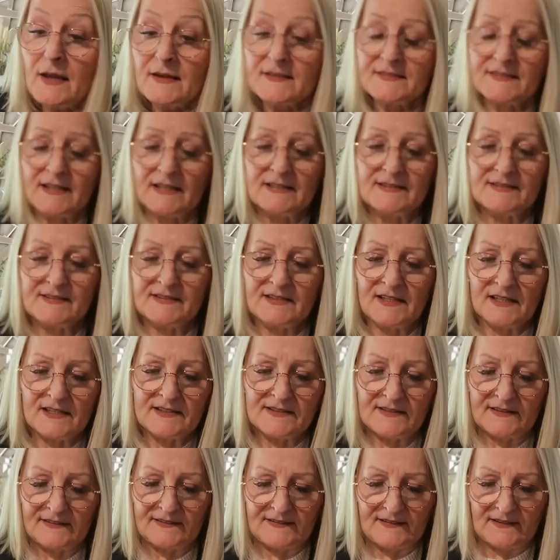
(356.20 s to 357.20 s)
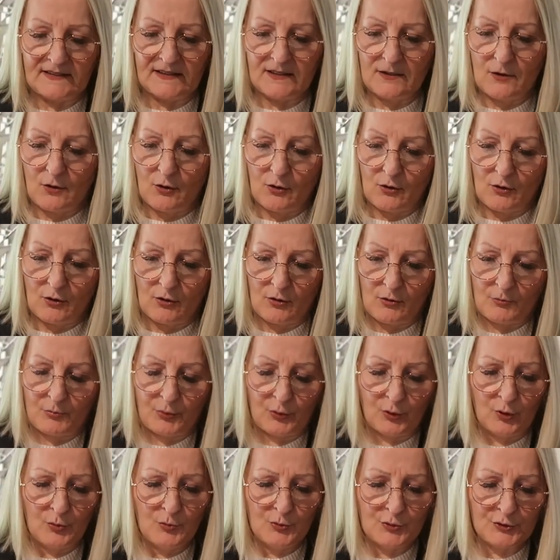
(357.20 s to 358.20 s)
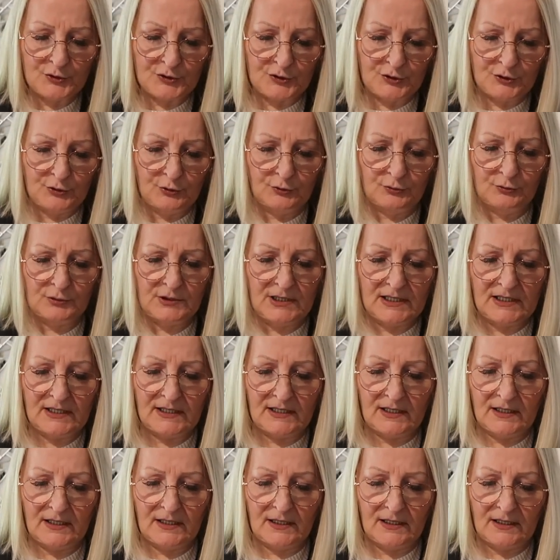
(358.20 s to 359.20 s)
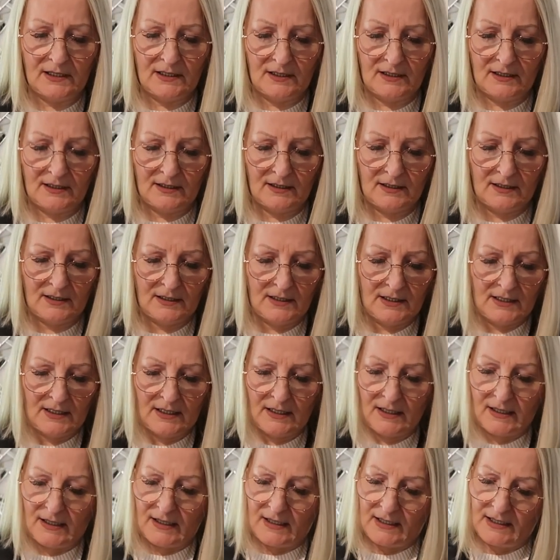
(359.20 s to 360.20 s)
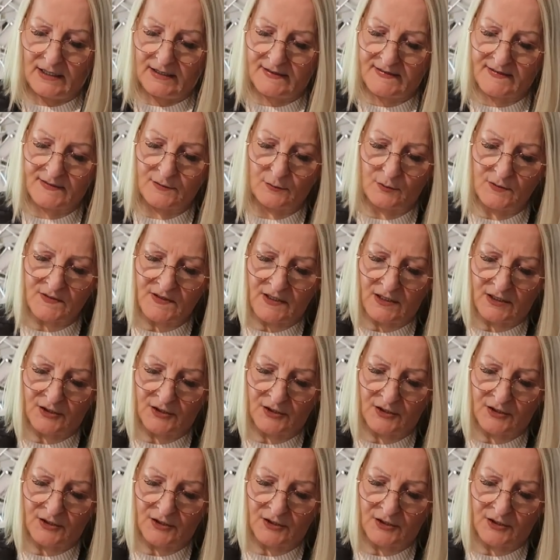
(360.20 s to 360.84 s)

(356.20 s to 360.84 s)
Celles-ci, elles étaient en promotion, les, sauces.